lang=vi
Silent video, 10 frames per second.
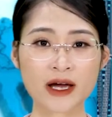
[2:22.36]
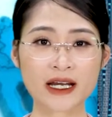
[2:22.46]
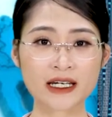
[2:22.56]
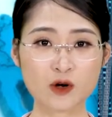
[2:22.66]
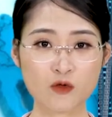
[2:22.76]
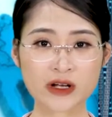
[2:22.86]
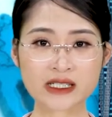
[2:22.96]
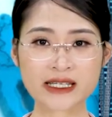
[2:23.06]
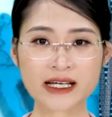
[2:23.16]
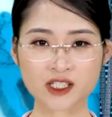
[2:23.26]
nghệ điều vận
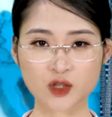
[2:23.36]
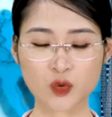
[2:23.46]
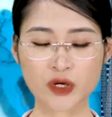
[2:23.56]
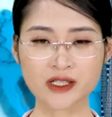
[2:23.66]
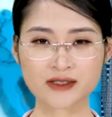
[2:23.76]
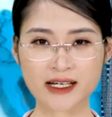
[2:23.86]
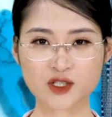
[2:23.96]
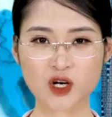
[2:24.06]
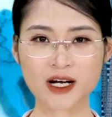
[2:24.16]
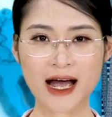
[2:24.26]
xe trực tuyến dành
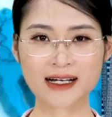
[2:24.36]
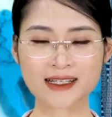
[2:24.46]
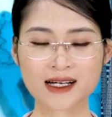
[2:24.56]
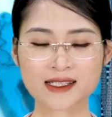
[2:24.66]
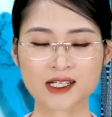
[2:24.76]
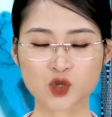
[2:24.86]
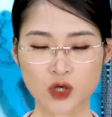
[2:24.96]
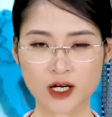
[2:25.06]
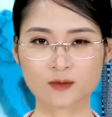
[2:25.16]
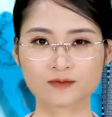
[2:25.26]
cho các hãng taxi truyền
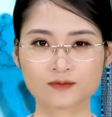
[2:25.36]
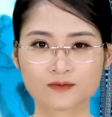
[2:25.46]
thống.